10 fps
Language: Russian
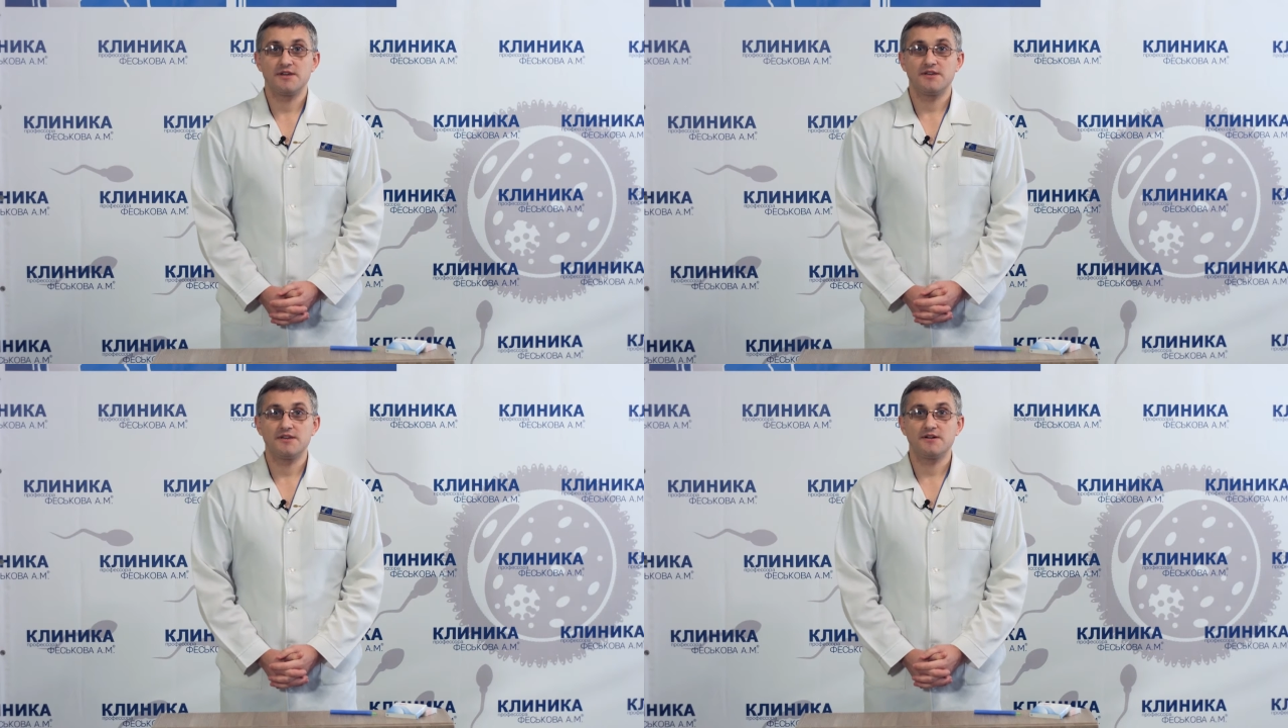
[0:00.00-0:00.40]

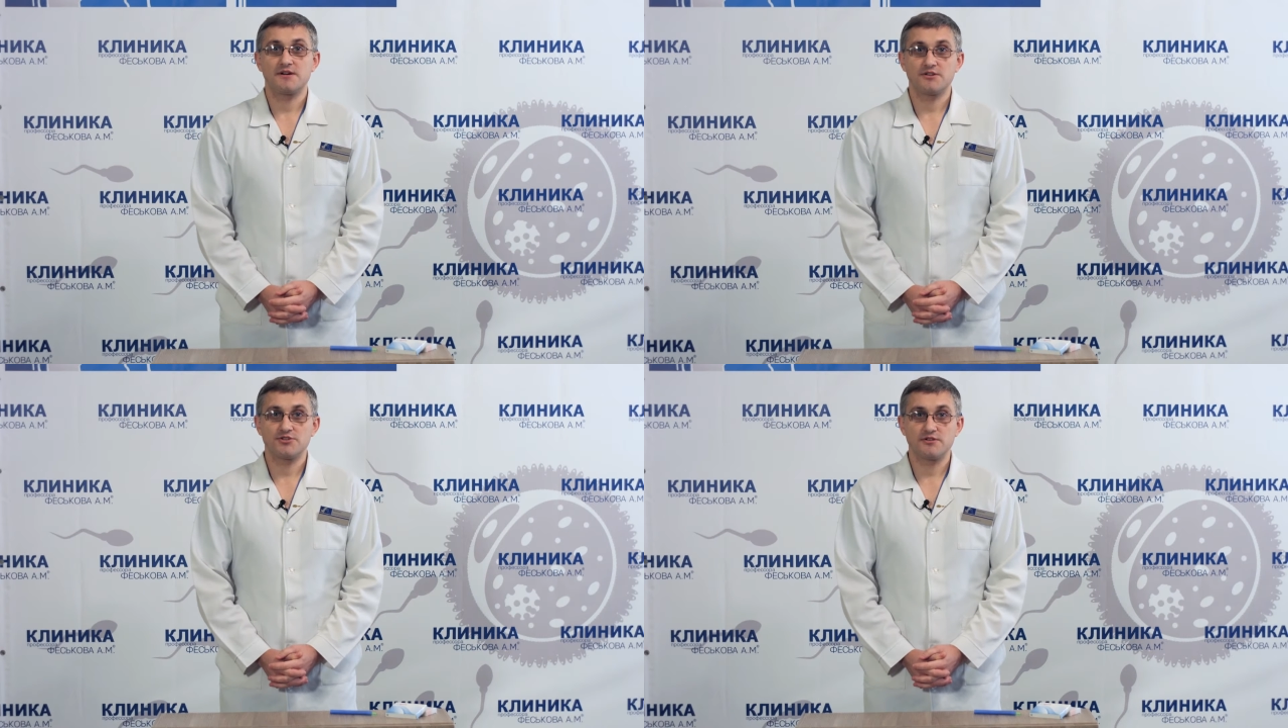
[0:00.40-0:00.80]
и
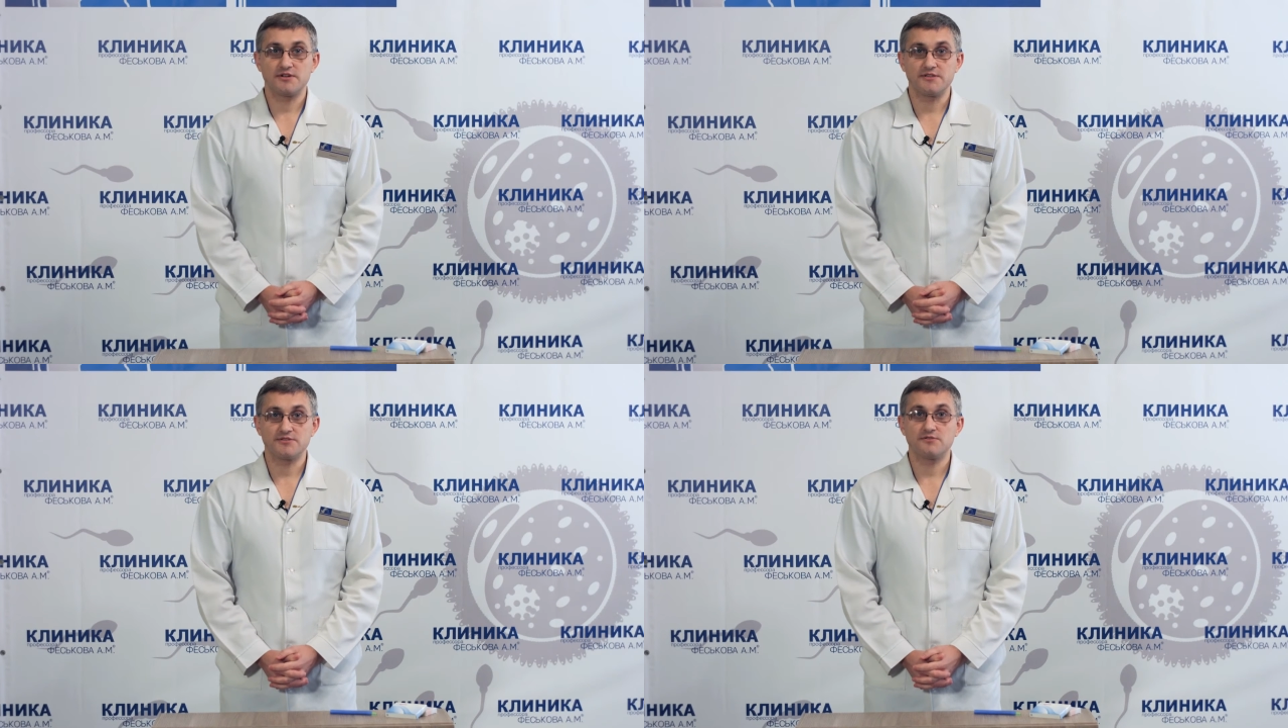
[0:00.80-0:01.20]
хорошо
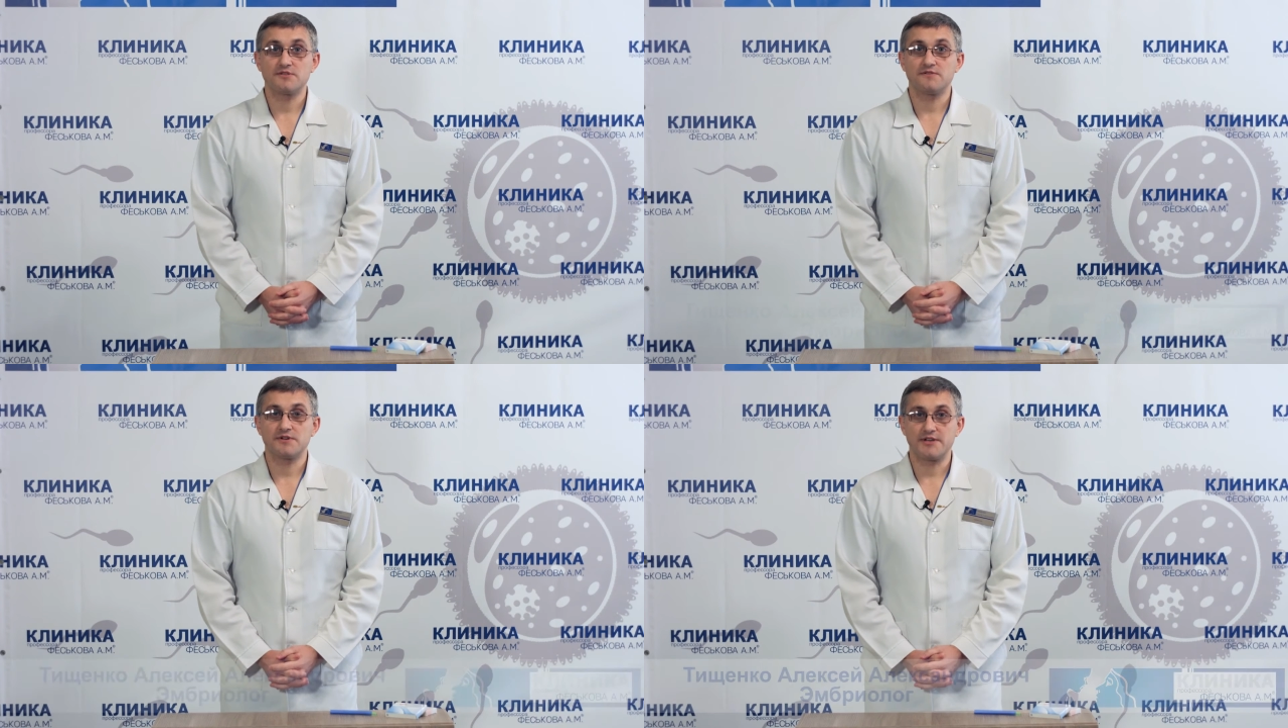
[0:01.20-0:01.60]

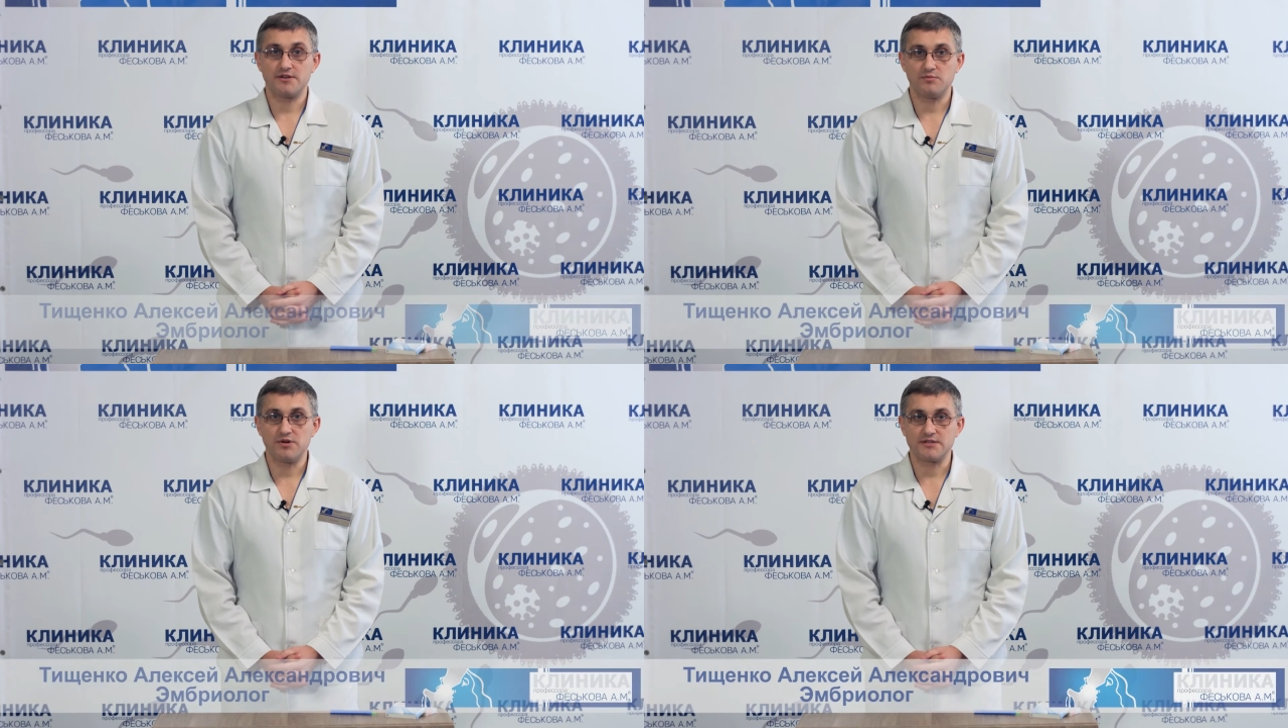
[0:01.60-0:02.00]
организованного
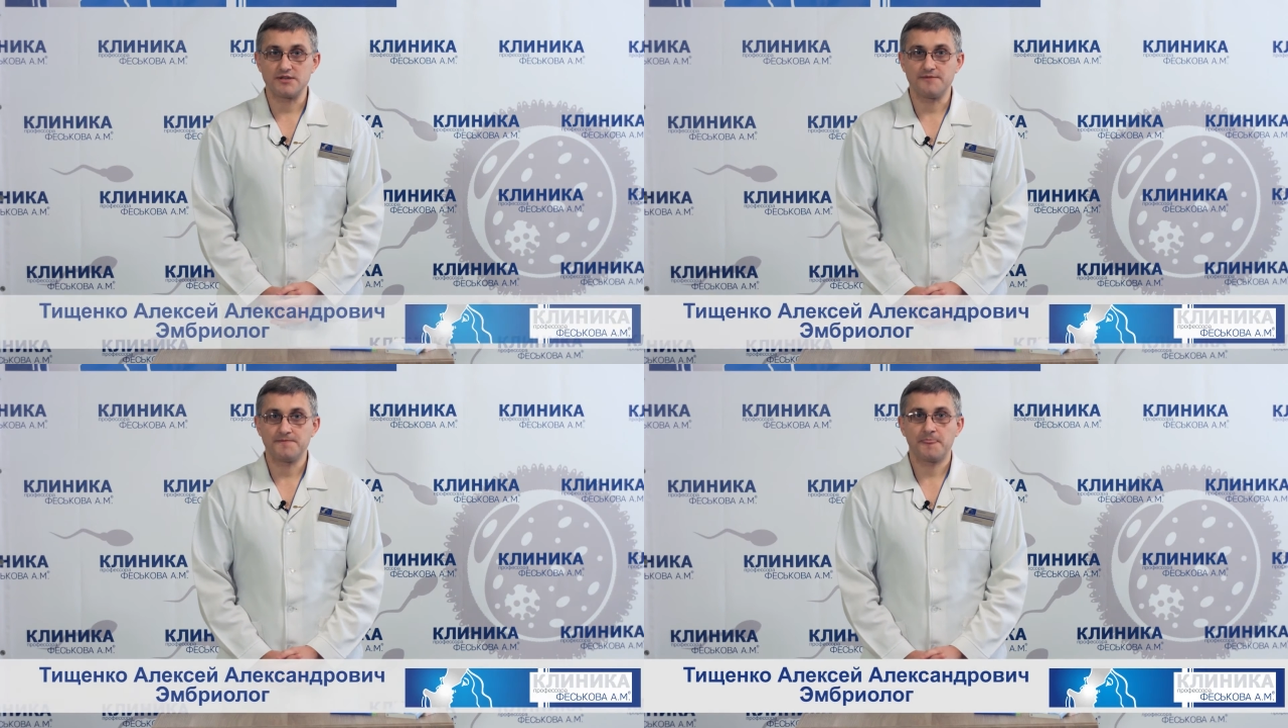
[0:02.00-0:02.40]
криобанка.